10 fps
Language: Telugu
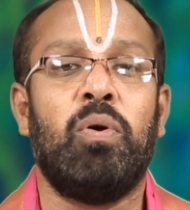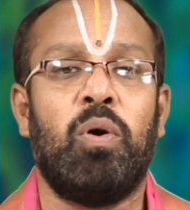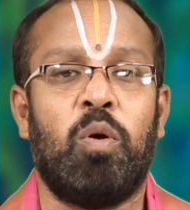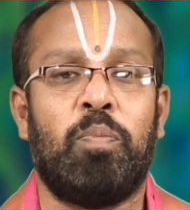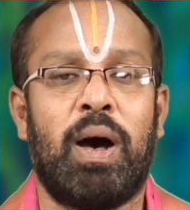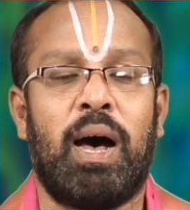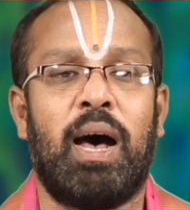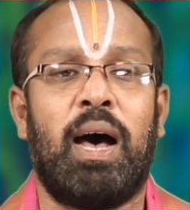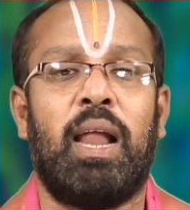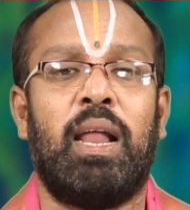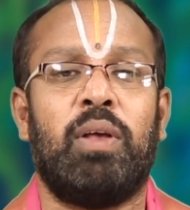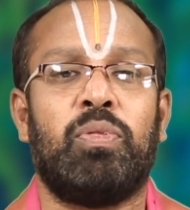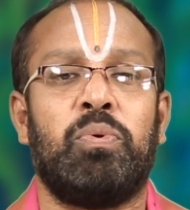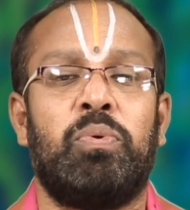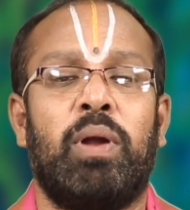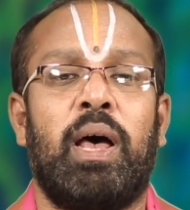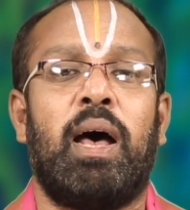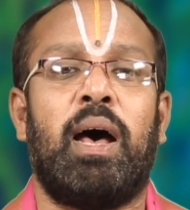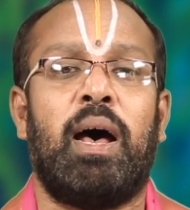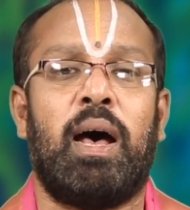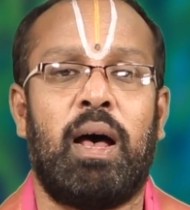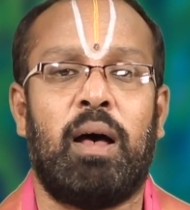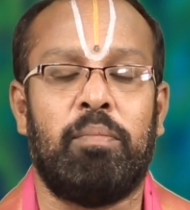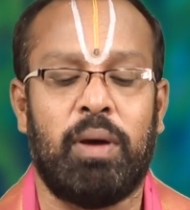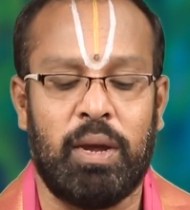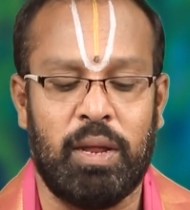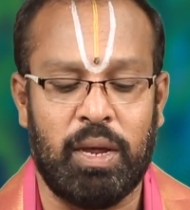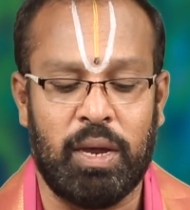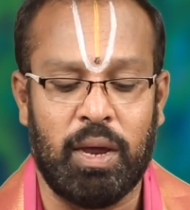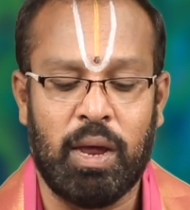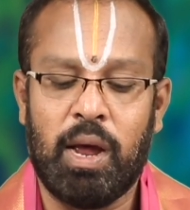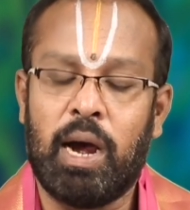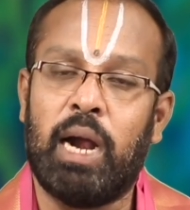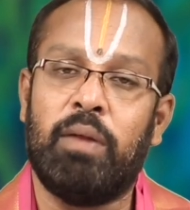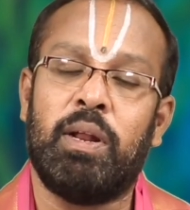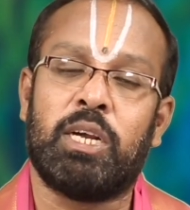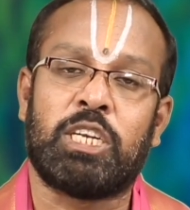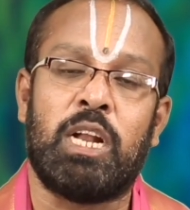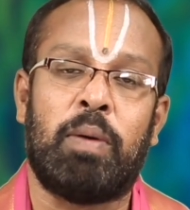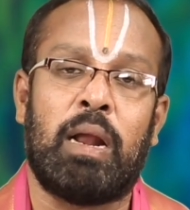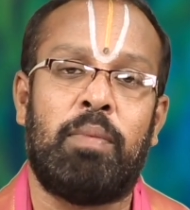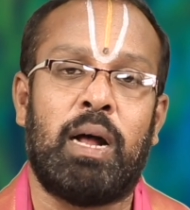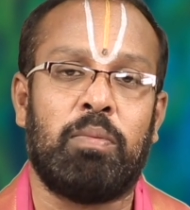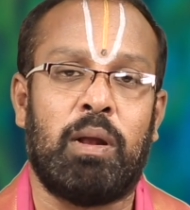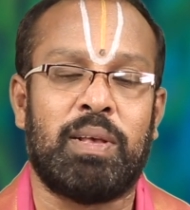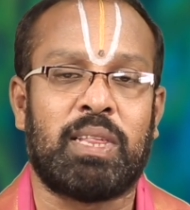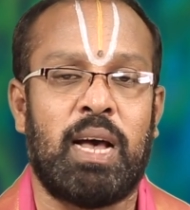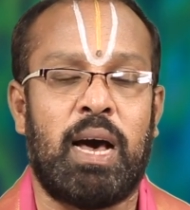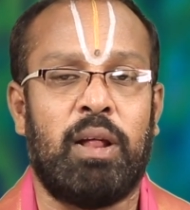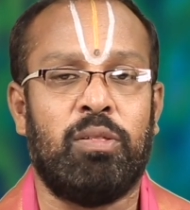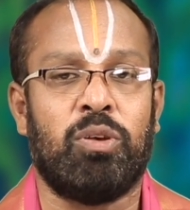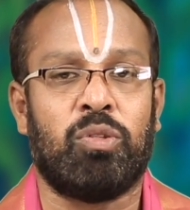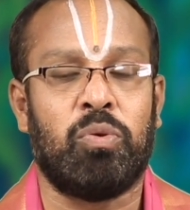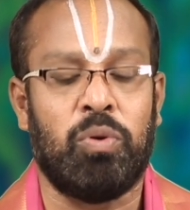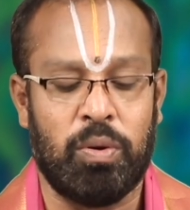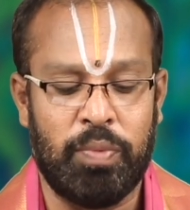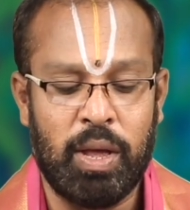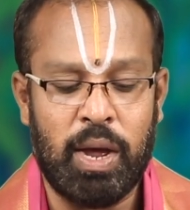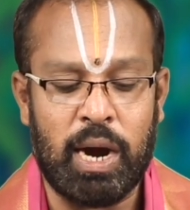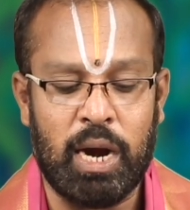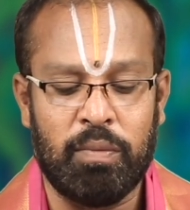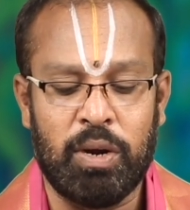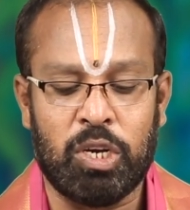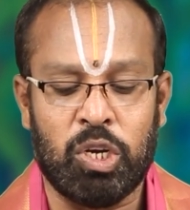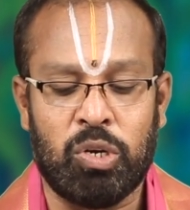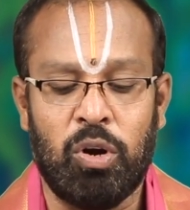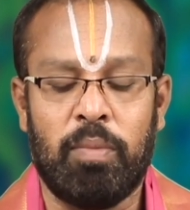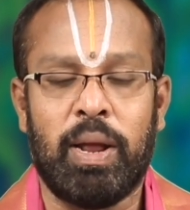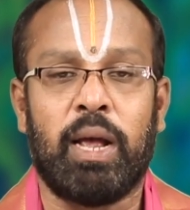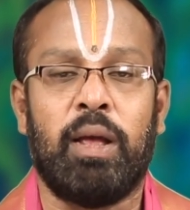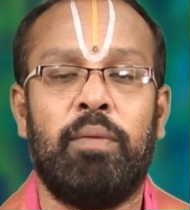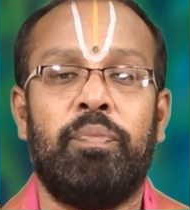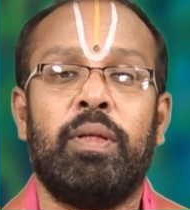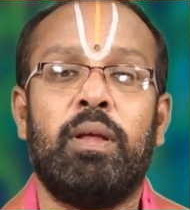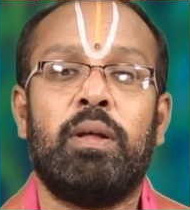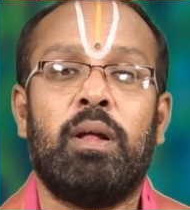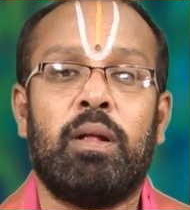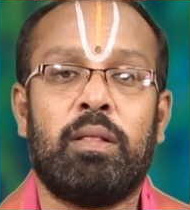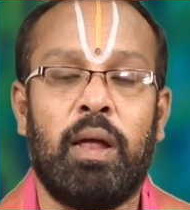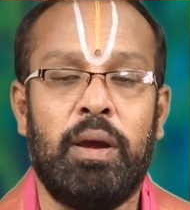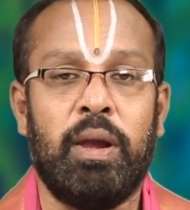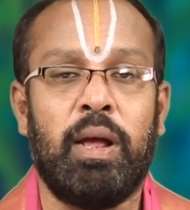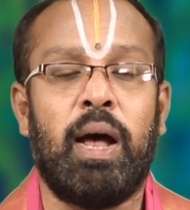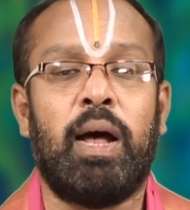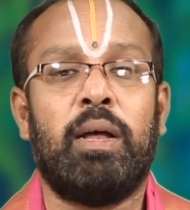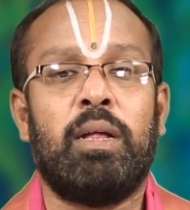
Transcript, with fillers: గోపాల చూడామణి అటువంటి కృష్ణ పరమాత్మ నమస్కారం చేసుకుంటూ అటువంటి కృష్ణుడు మనకి తండ్రిగా